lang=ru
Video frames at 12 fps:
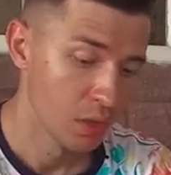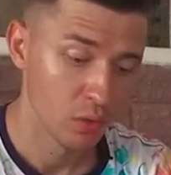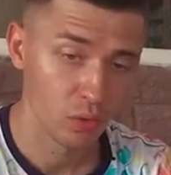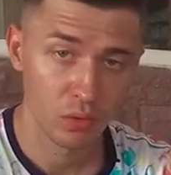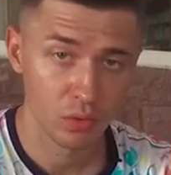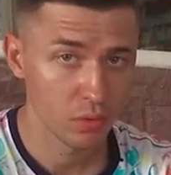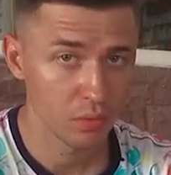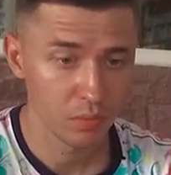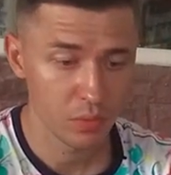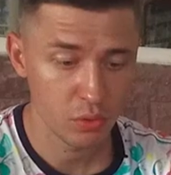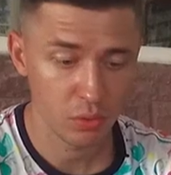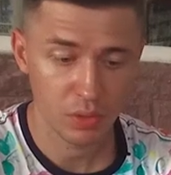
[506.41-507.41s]
Но
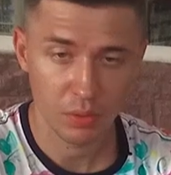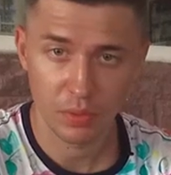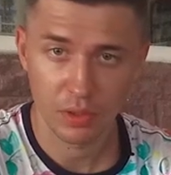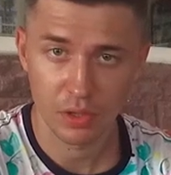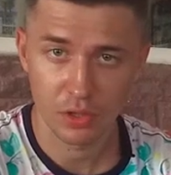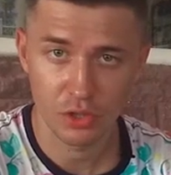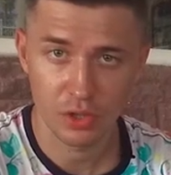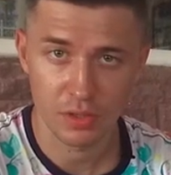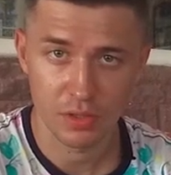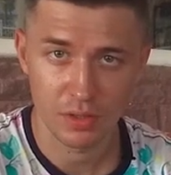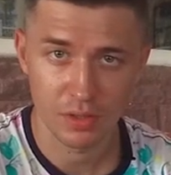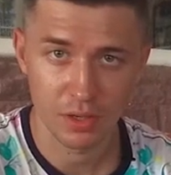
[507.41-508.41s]
мы с утра
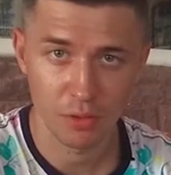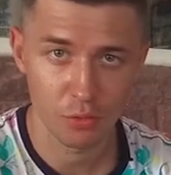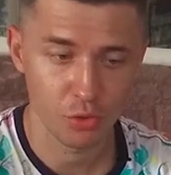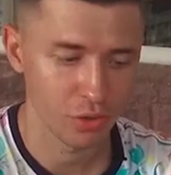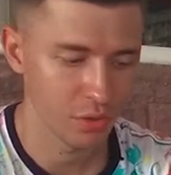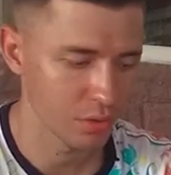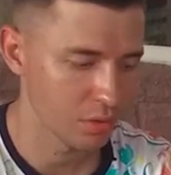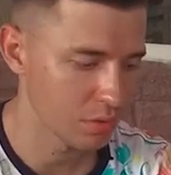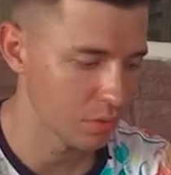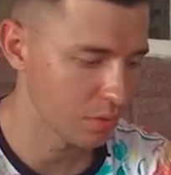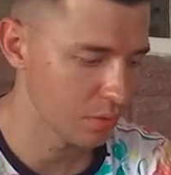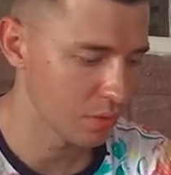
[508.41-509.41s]
погорячились и съели уже
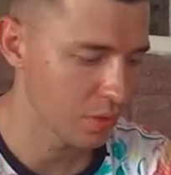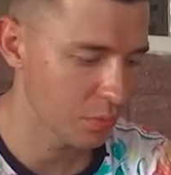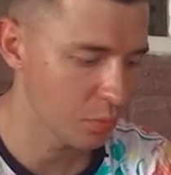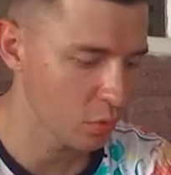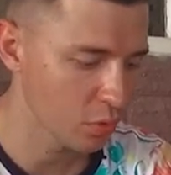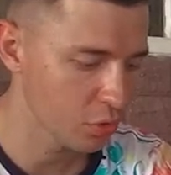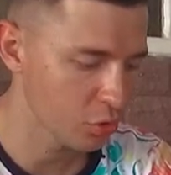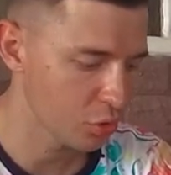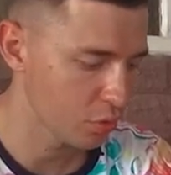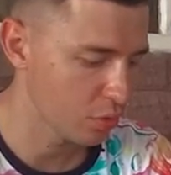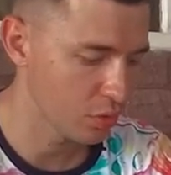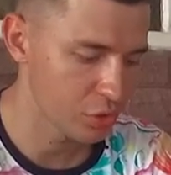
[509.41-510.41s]
так много,
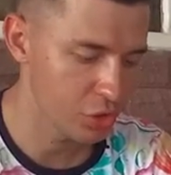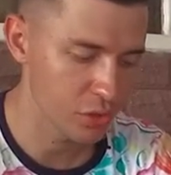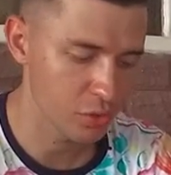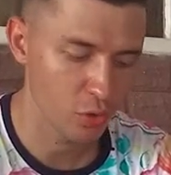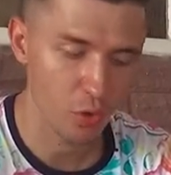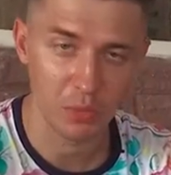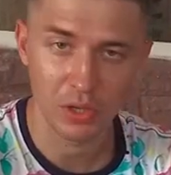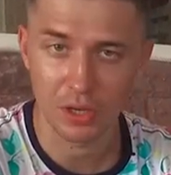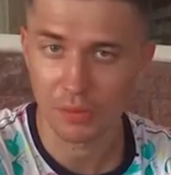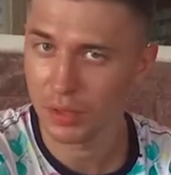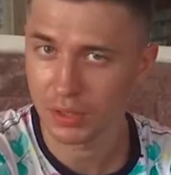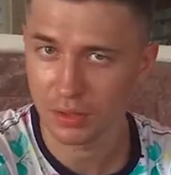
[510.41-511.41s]
что сейчас, кроме
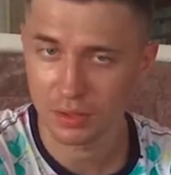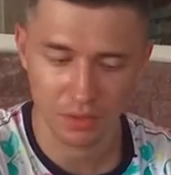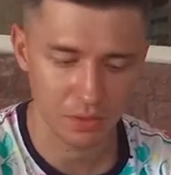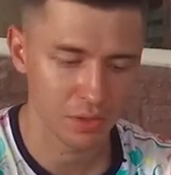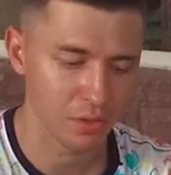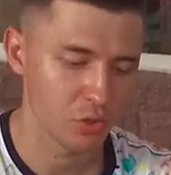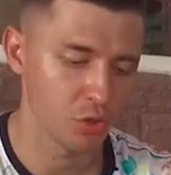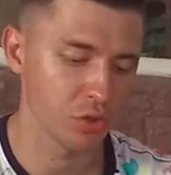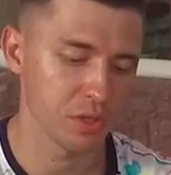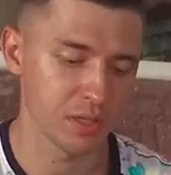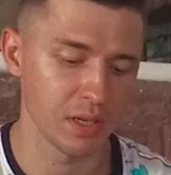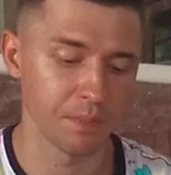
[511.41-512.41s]
креветок, наверное, ничего
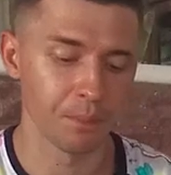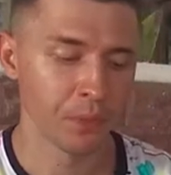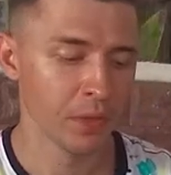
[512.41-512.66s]
не осилим.